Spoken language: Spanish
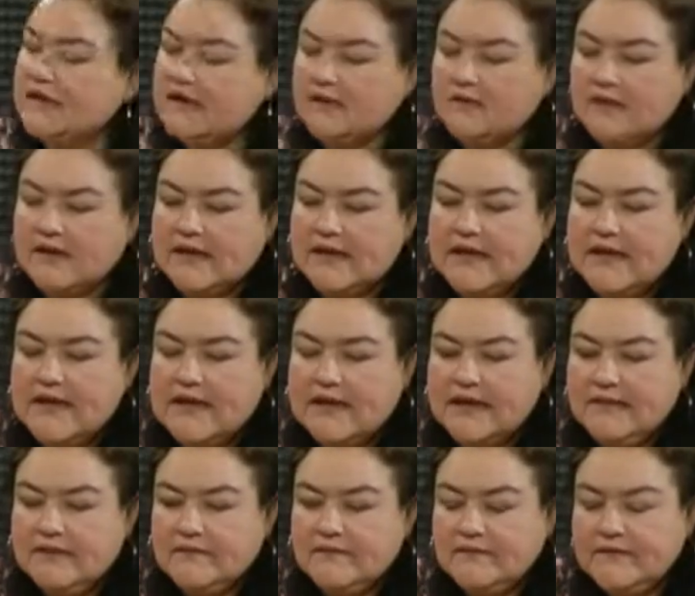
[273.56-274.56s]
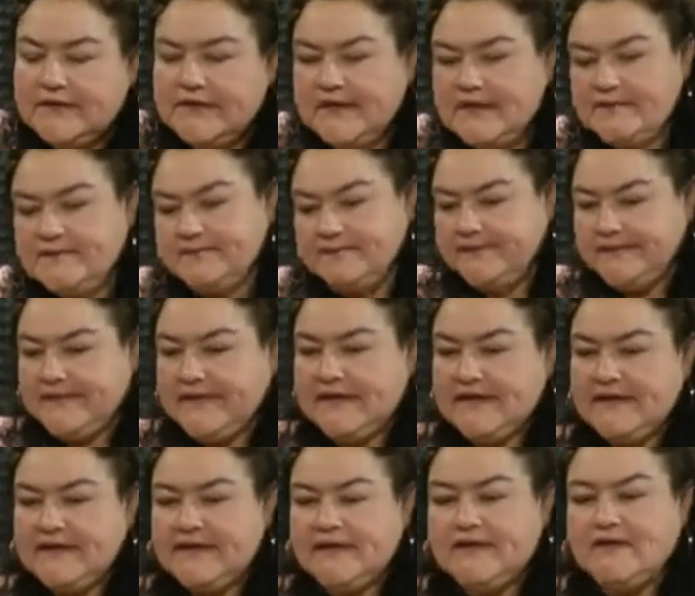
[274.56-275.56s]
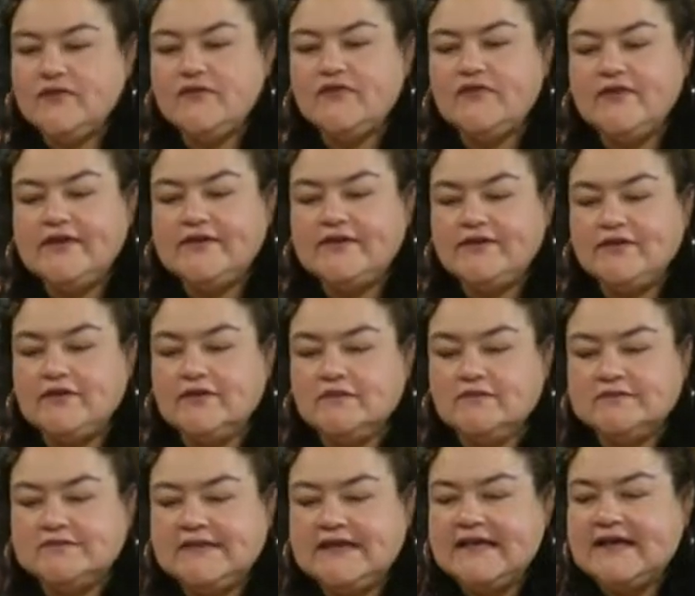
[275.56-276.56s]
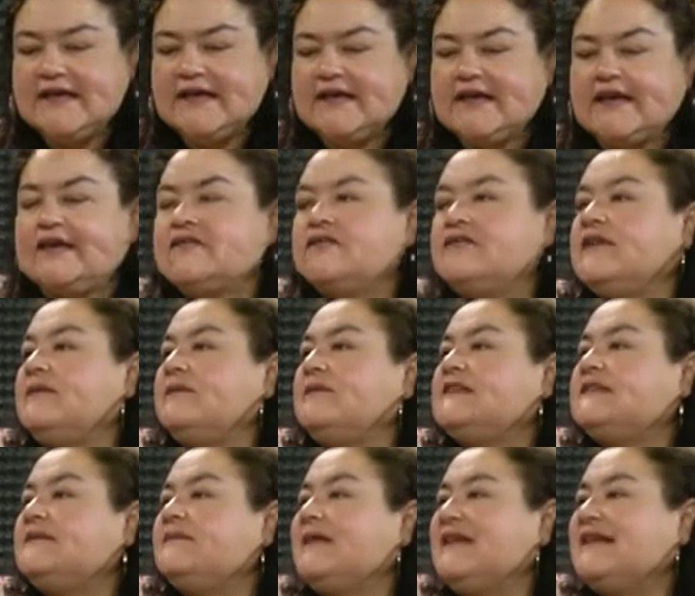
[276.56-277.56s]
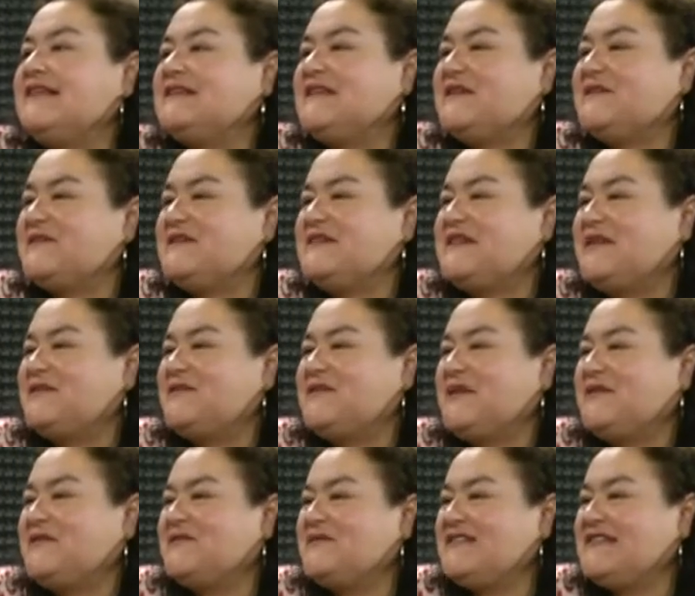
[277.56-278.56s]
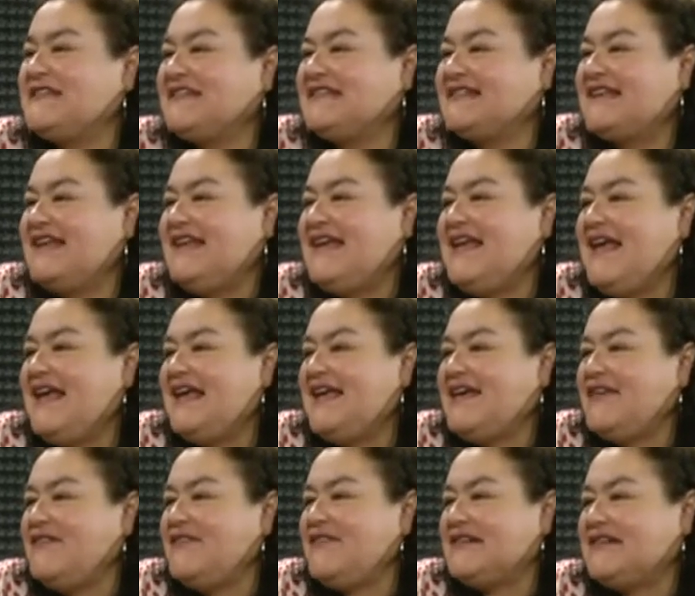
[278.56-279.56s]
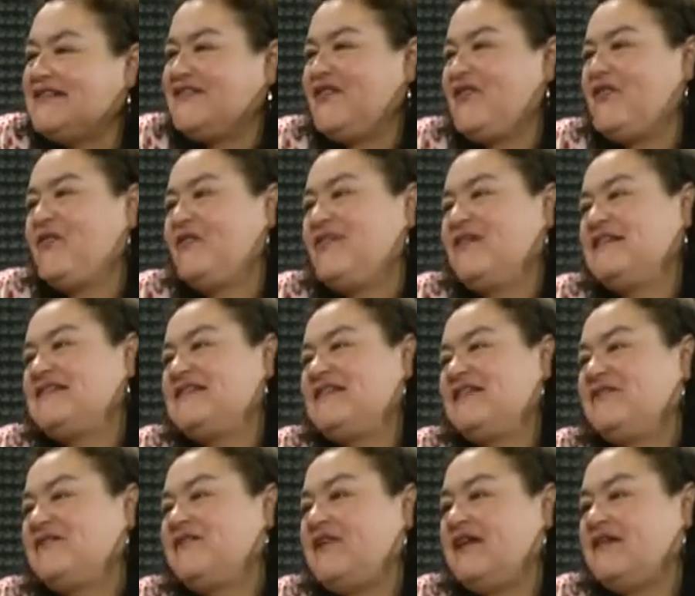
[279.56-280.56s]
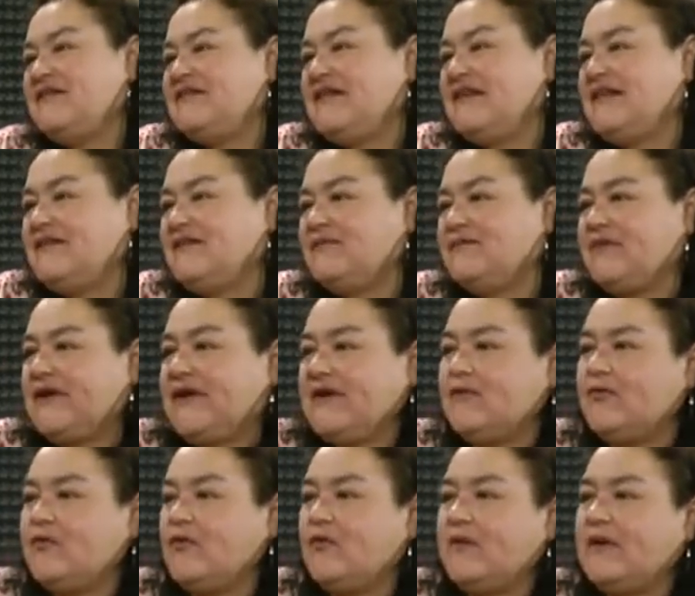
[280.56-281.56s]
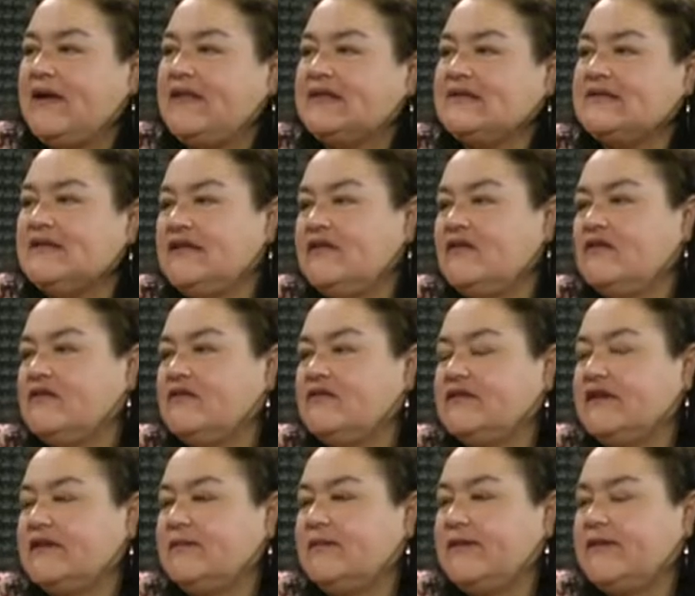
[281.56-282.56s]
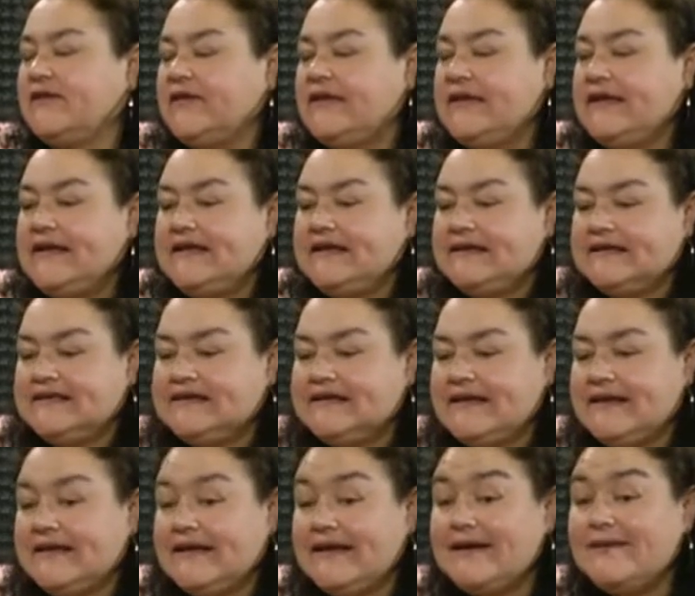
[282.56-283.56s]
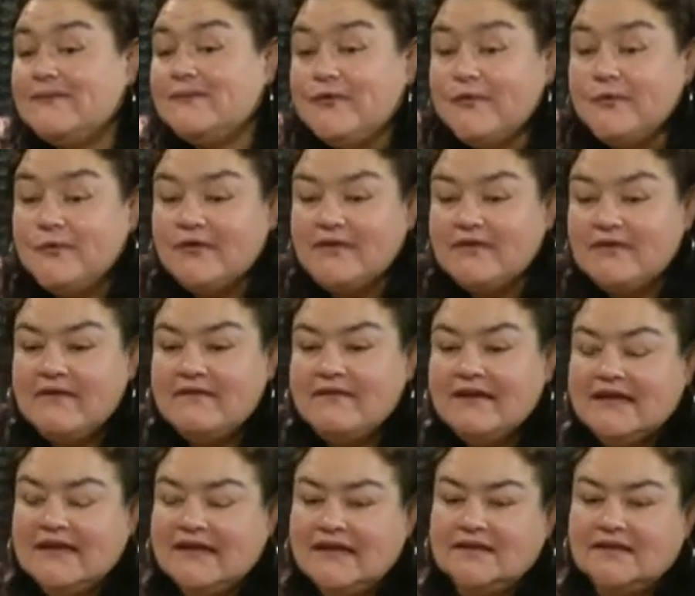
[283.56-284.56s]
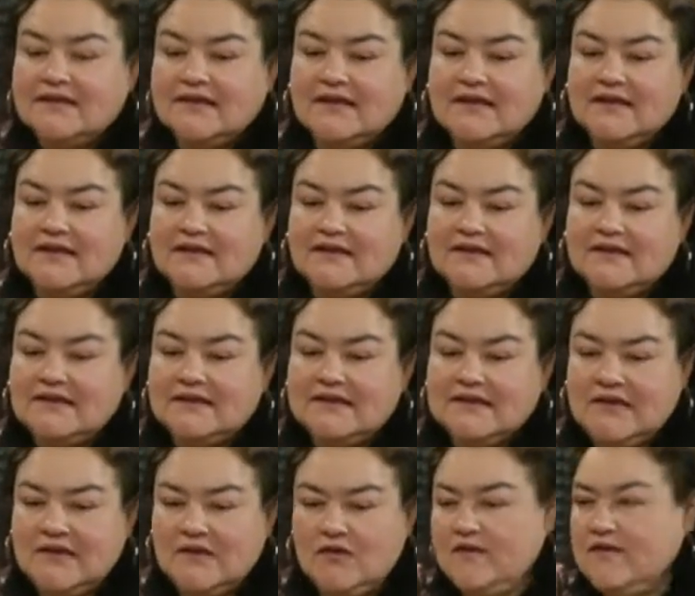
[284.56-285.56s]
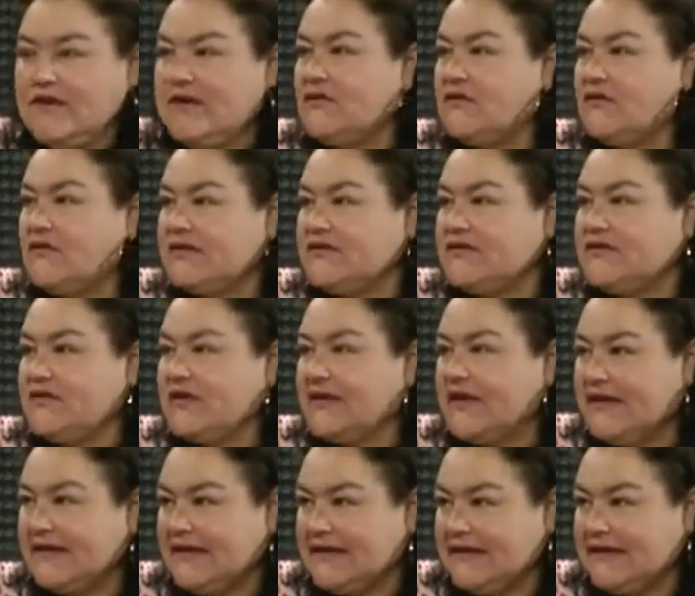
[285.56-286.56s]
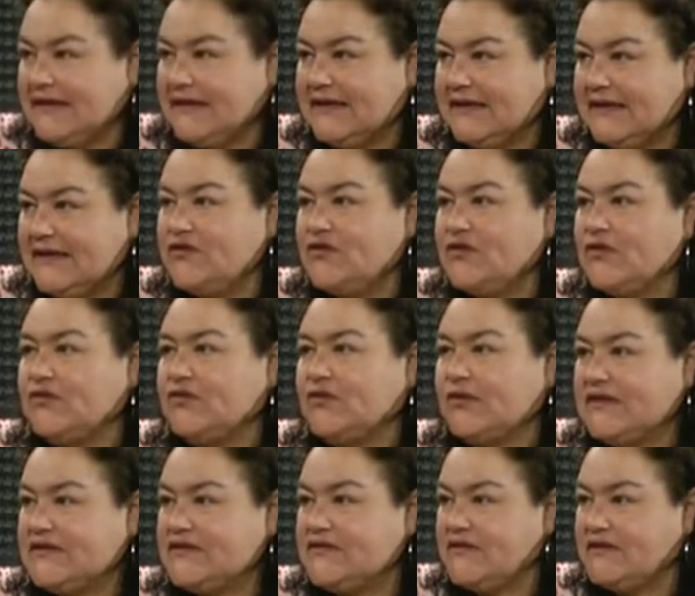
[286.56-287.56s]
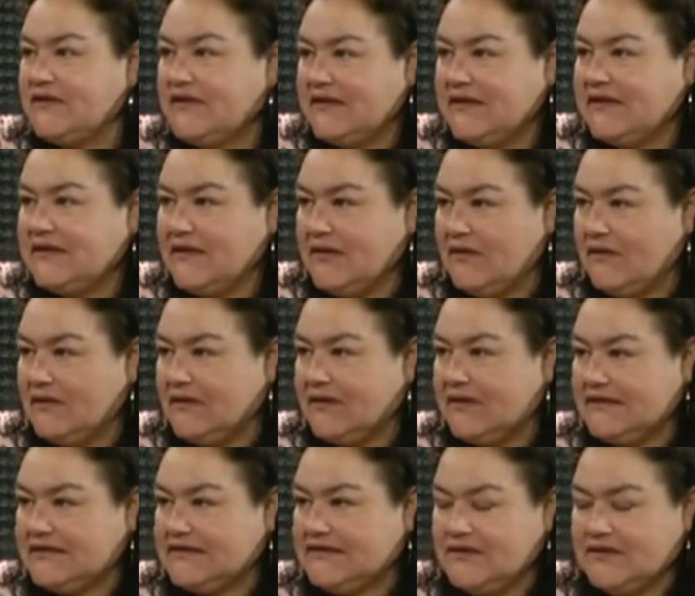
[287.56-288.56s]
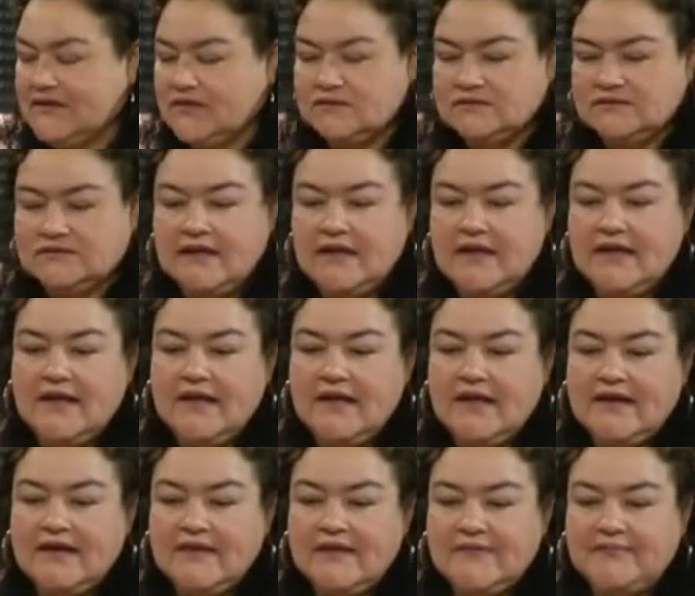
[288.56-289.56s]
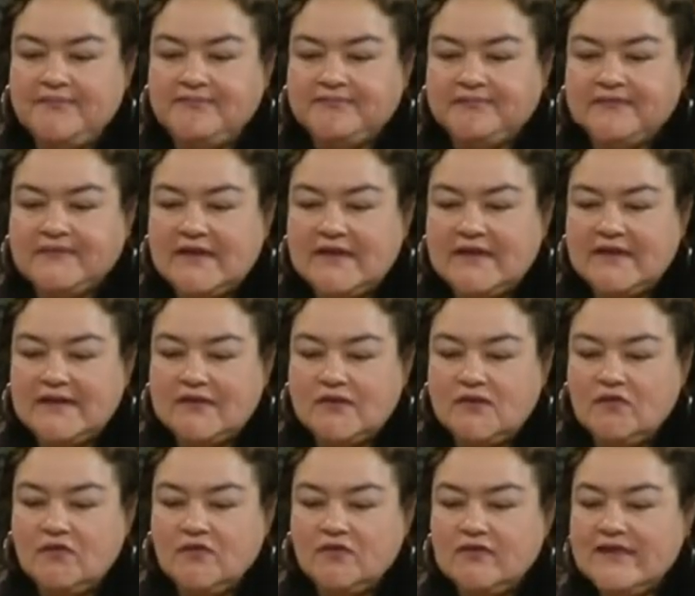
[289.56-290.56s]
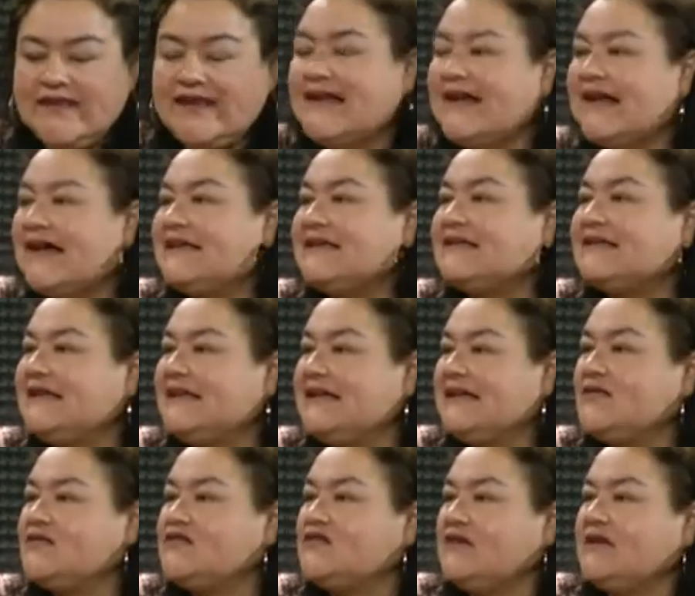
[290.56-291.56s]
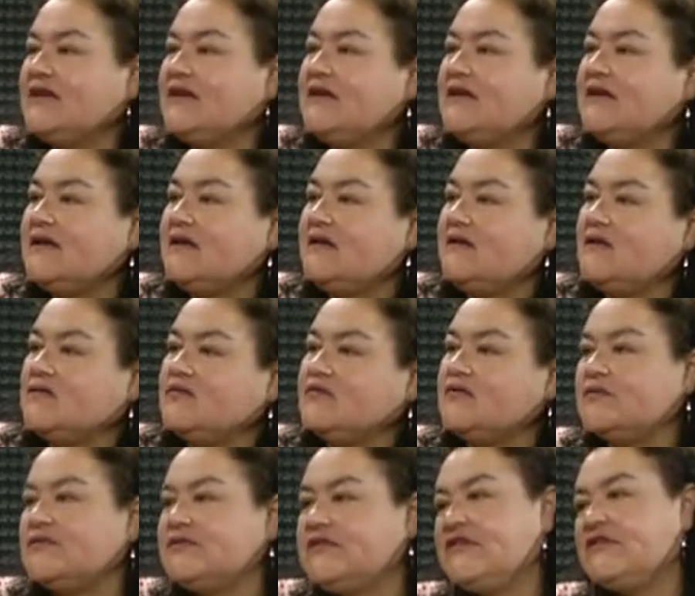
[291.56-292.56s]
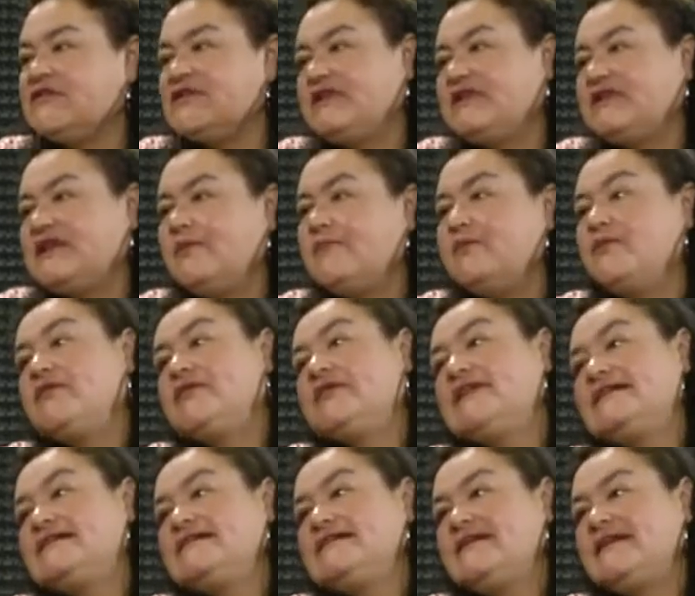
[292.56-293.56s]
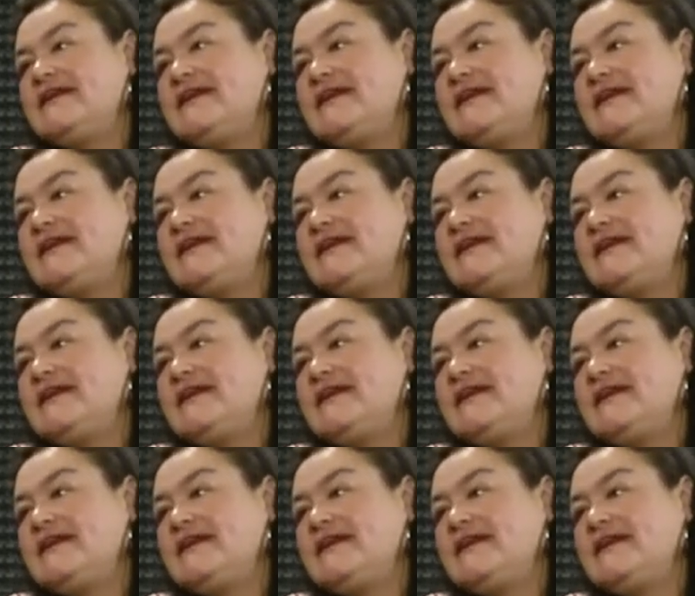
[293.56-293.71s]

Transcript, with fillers: cual. Em, y mm, en, todo esto, en las últimas semanas se escucharon bueno, muchas eh, versiones, algunas tienen por ahí un poco más de acero que otras, pero decían que era muy probable que em, el gobierno nacional en esta reestructuración del Estado que está haciendo, sí. Em, no descarte el hecho de que los subsidios al transporte que se dan a las